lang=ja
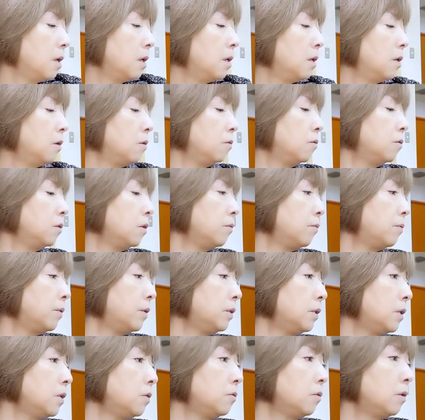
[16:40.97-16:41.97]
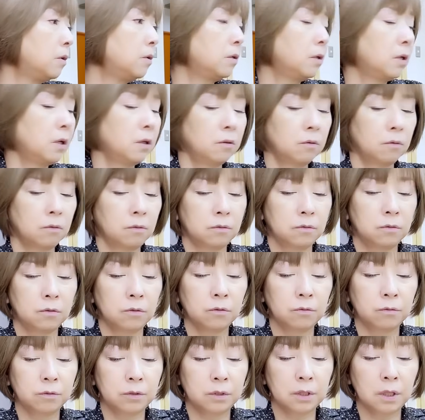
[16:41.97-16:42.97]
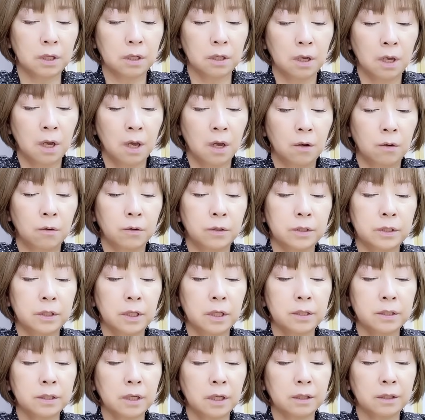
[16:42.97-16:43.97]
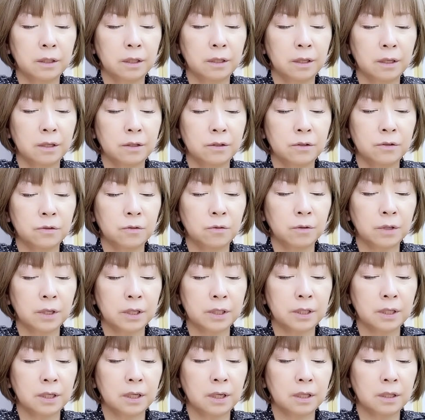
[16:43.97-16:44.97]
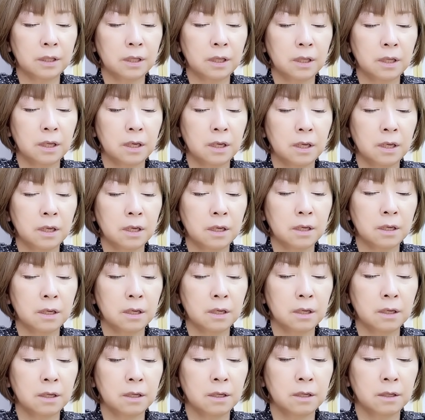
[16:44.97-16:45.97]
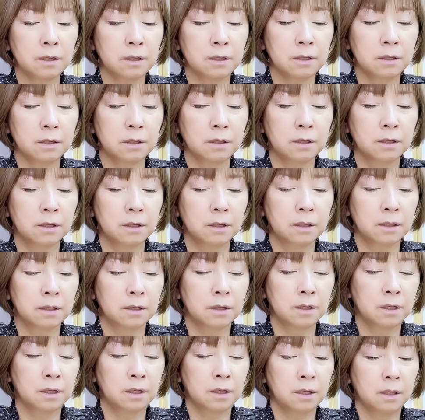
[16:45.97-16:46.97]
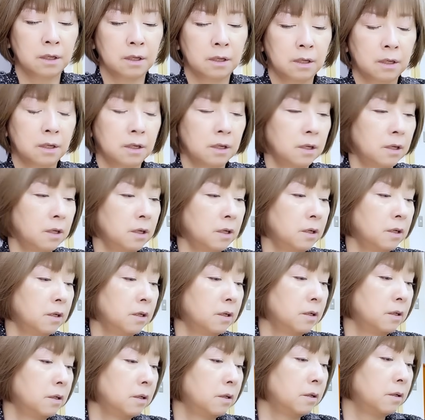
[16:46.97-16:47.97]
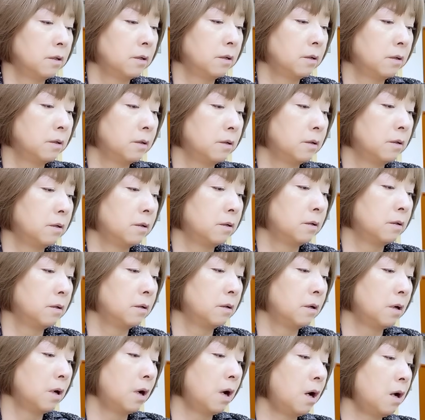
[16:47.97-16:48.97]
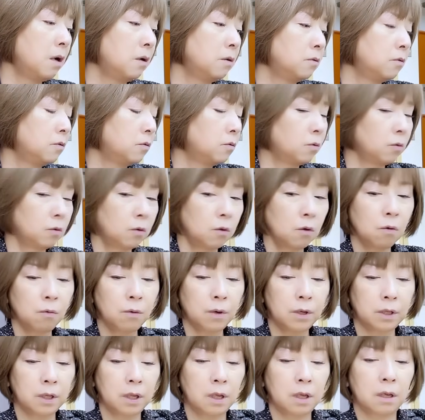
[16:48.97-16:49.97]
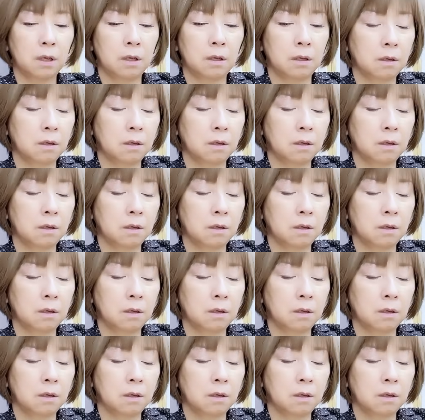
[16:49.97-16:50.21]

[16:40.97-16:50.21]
いろんなファンデーションあるけど、ちょっとうちで使ってるやつ紹介したかったなぁ。あ、ちょっと今日はね、